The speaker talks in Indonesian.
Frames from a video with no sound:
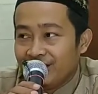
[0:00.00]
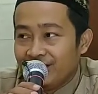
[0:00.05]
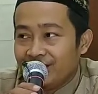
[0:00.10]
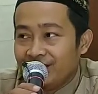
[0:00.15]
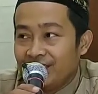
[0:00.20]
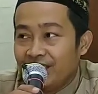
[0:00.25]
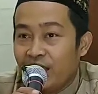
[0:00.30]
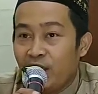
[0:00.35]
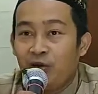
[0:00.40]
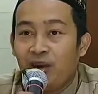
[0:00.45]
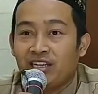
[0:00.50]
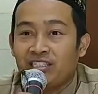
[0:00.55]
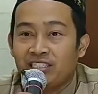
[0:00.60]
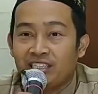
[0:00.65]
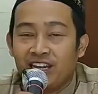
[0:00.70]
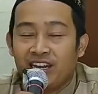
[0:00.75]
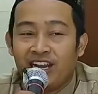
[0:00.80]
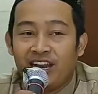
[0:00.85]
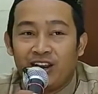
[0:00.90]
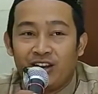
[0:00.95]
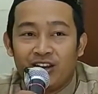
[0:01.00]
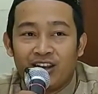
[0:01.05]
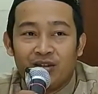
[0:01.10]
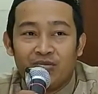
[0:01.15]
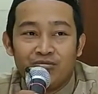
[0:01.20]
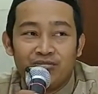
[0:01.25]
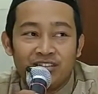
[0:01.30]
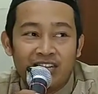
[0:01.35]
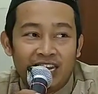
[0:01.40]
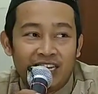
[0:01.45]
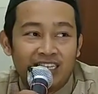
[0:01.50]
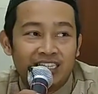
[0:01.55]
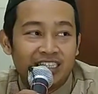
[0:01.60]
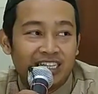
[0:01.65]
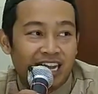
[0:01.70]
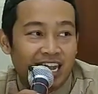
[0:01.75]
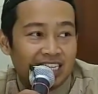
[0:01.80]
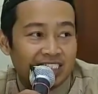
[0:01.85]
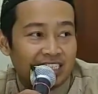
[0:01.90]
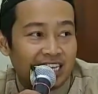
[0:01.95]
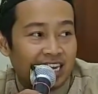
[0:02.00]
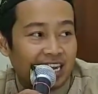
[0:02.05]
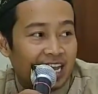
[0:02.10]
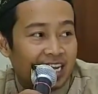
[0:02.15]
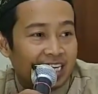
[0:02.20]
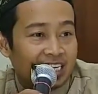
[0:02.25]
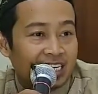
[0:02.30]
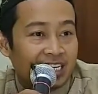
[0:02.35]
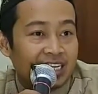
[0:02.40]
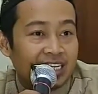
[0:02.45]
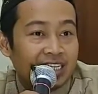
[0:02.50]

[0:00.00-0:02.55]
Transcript: sehingga wajar kalau kemudian di tengah jalan